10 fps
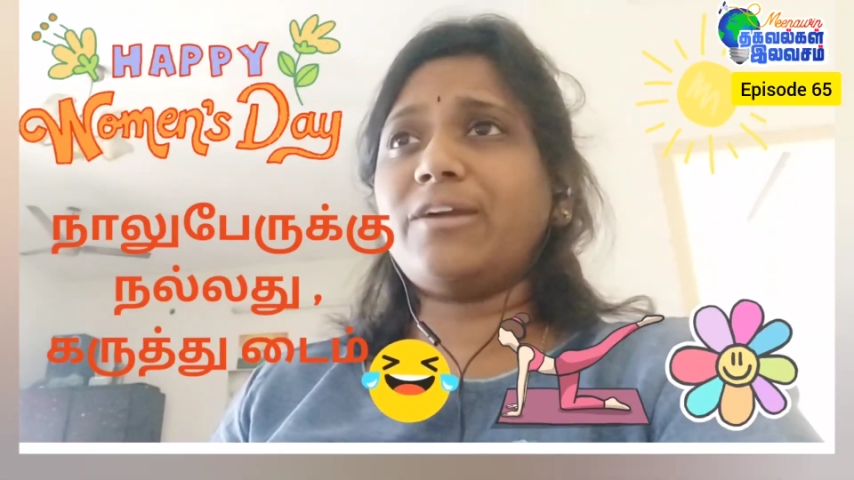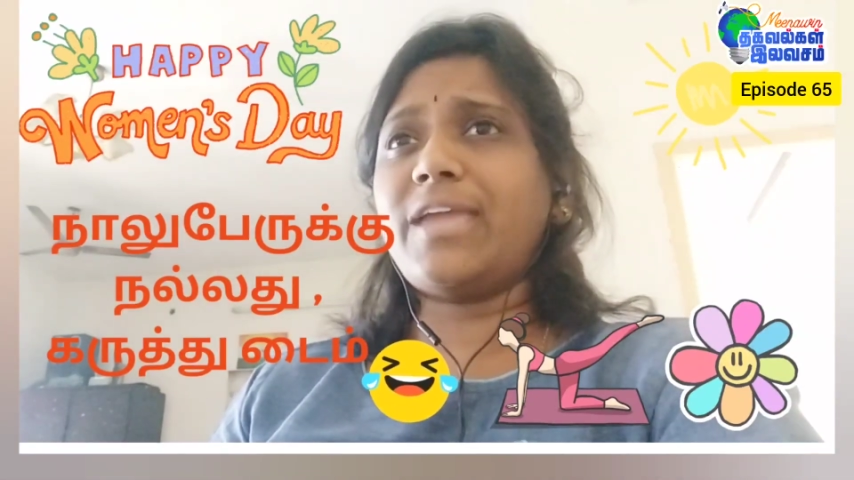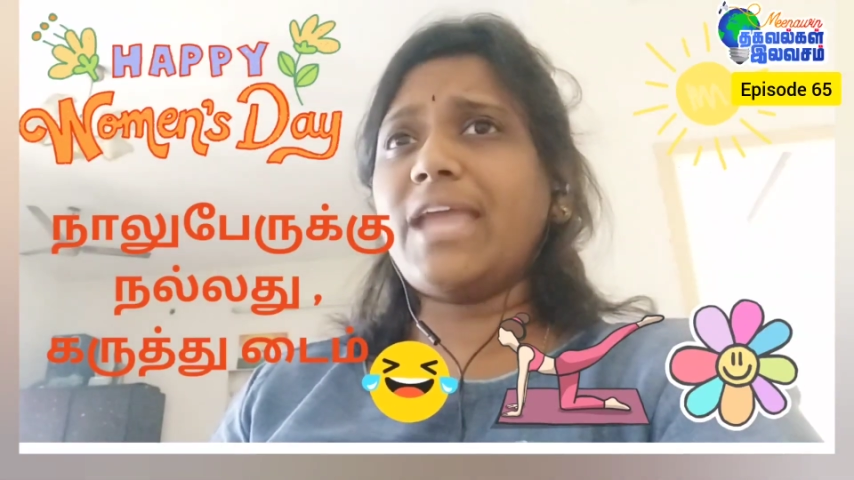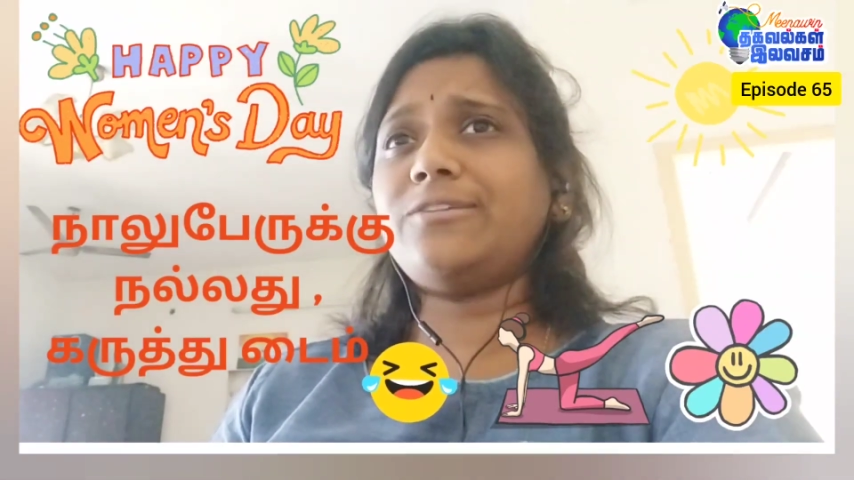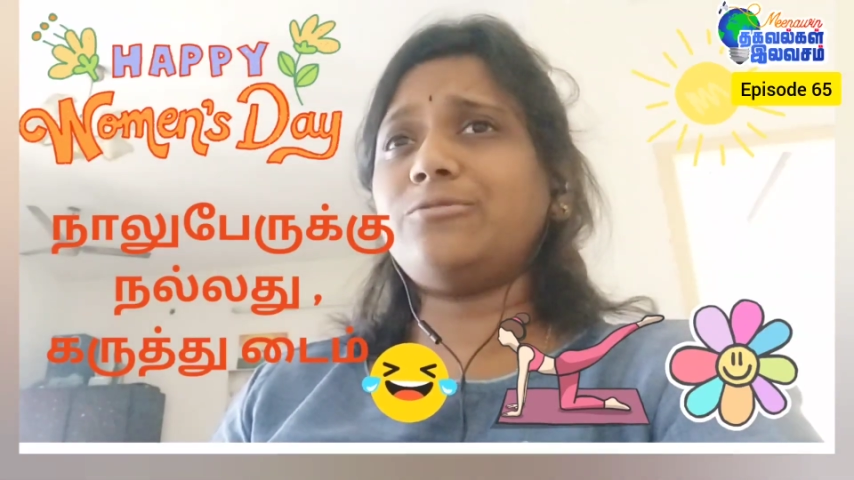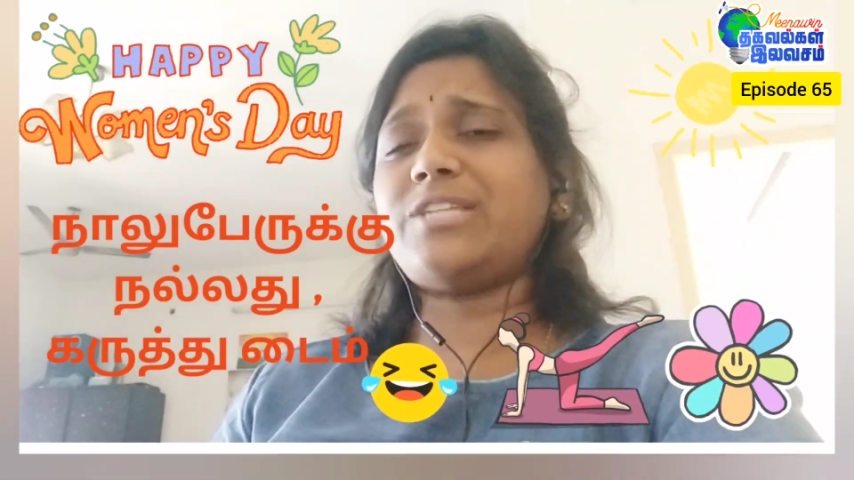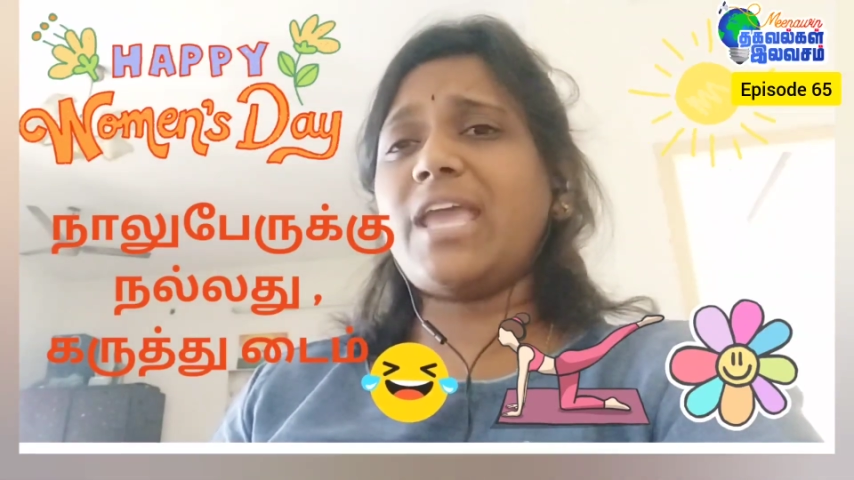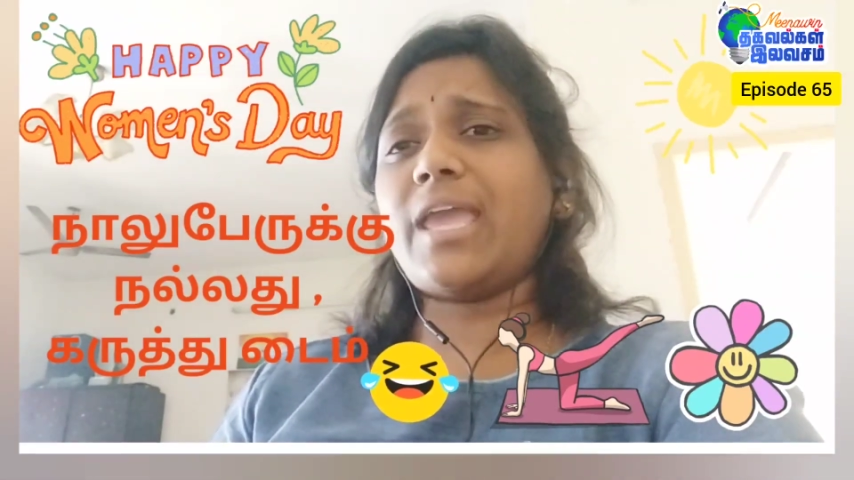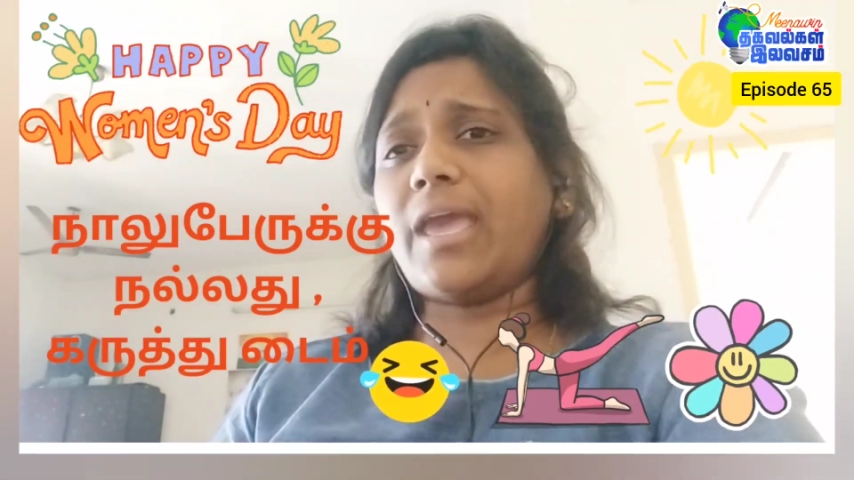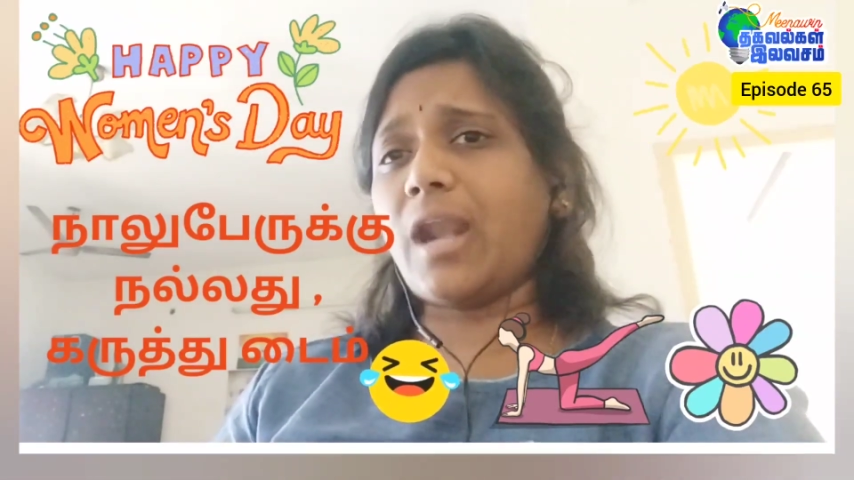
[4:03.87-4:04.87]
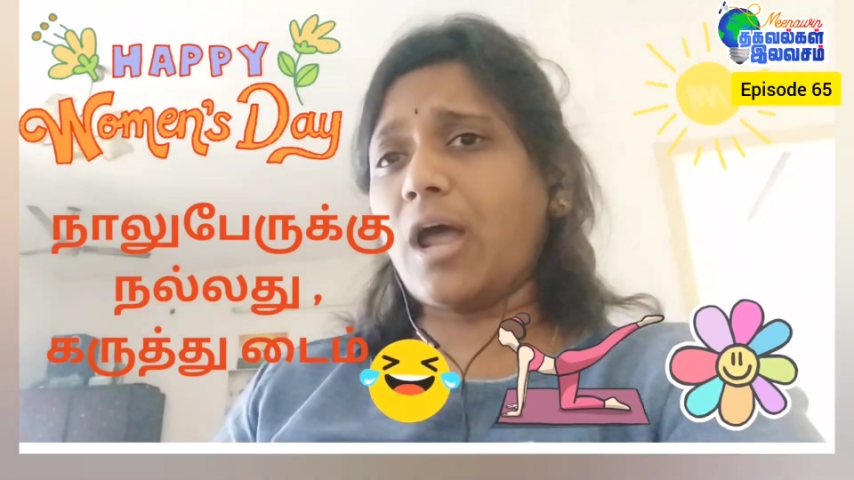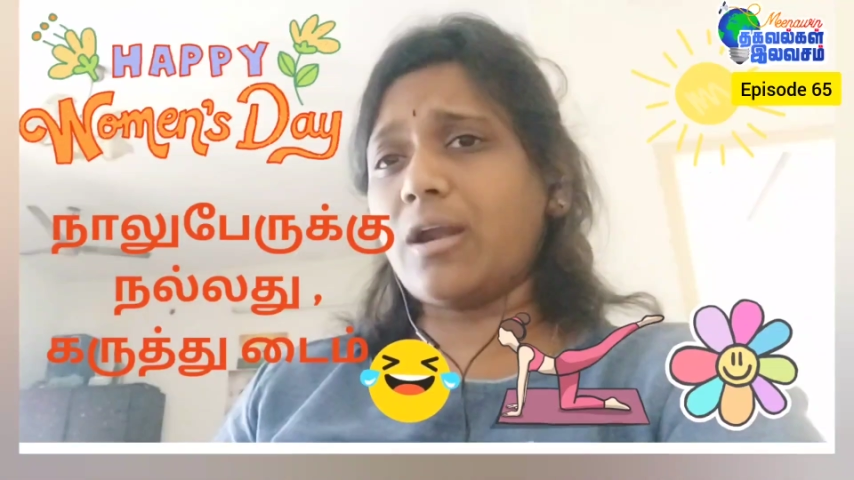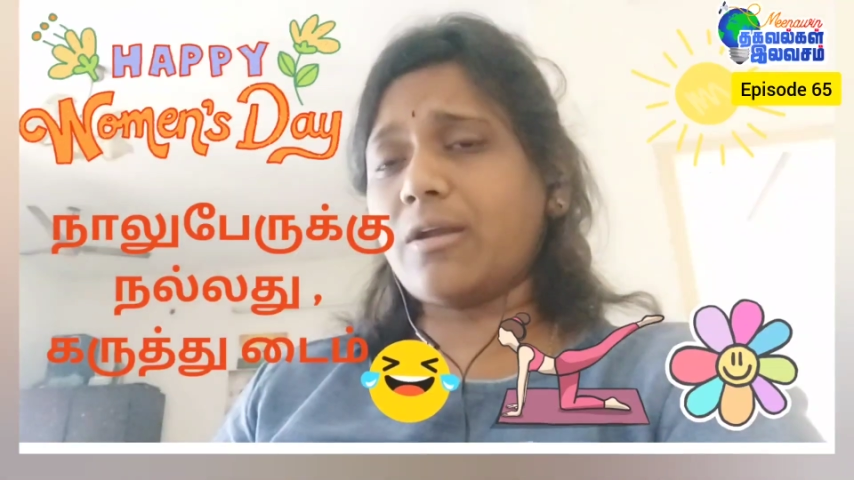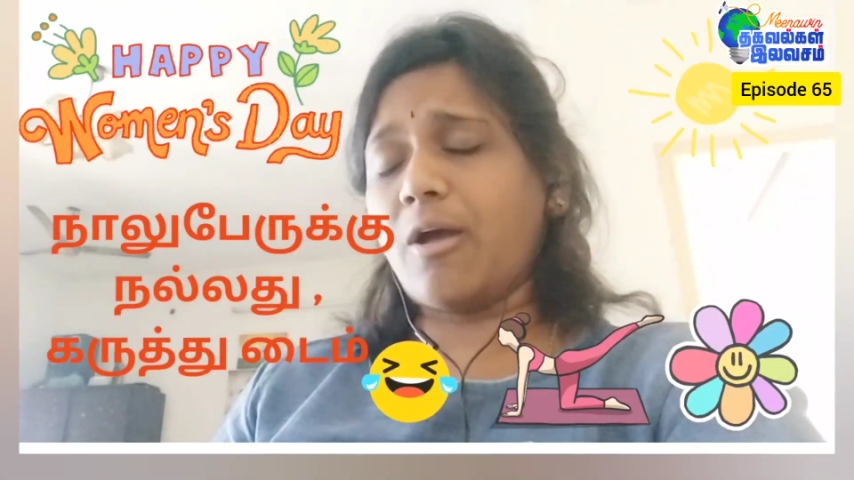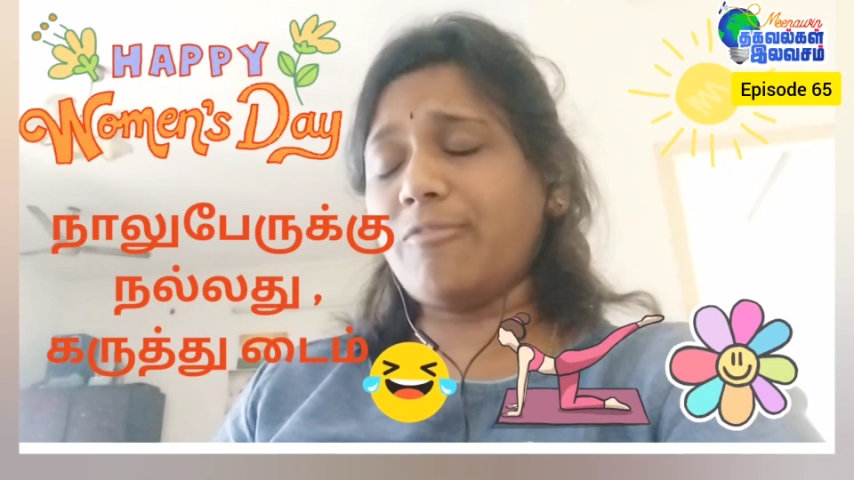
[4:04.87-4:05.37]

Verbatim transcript: ஃபர்கெட் டு டேக் கேர் ஆர்